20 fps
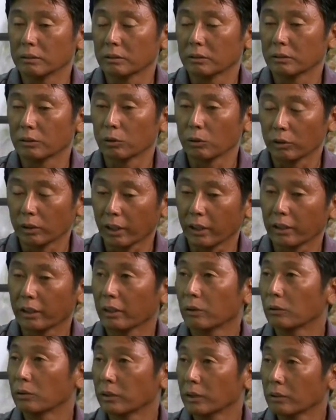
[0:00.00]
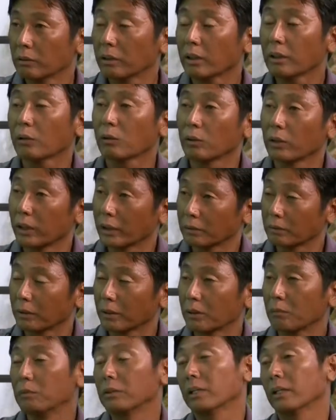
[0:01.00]
そういう体験をしてるからここに集まっ
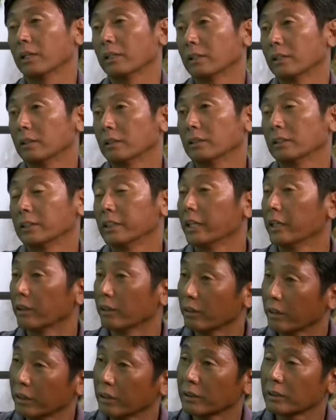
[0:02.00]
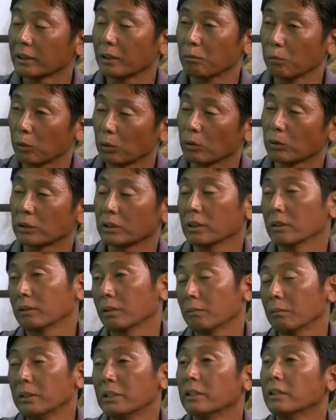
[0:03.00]
てみんなで支援ねサポートし合う
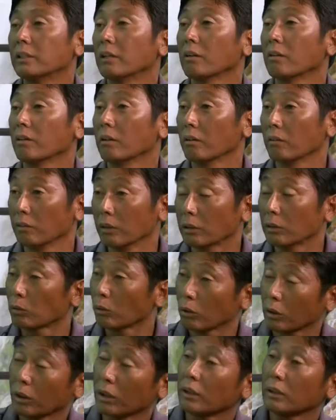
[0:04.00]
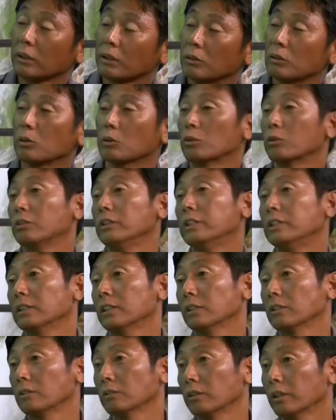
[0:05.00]
ために来てるんだよね、うん、それが簡単に言うとスイッチな
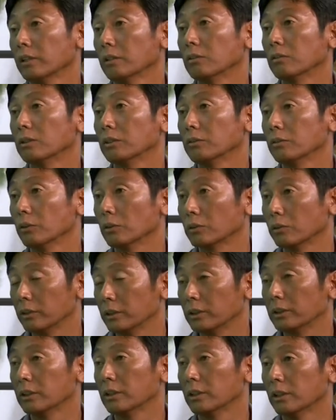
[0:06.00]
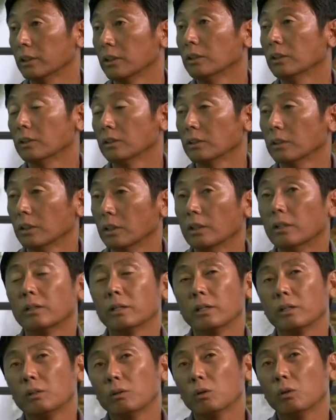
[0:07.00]
んですよねグリーフのスイッチなるほど
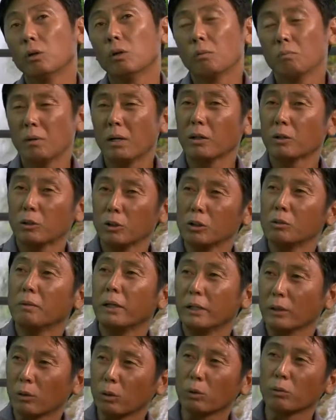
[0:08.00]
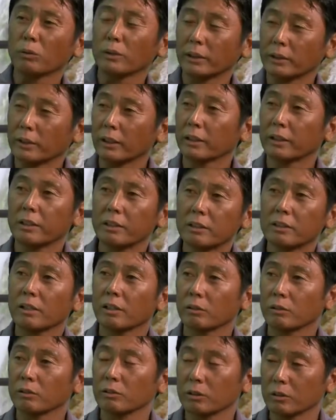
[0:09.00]
だけどまあ、来る前に子どもたちは
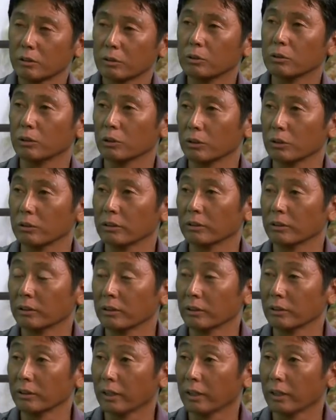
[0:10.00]
キッズハットに来るっていう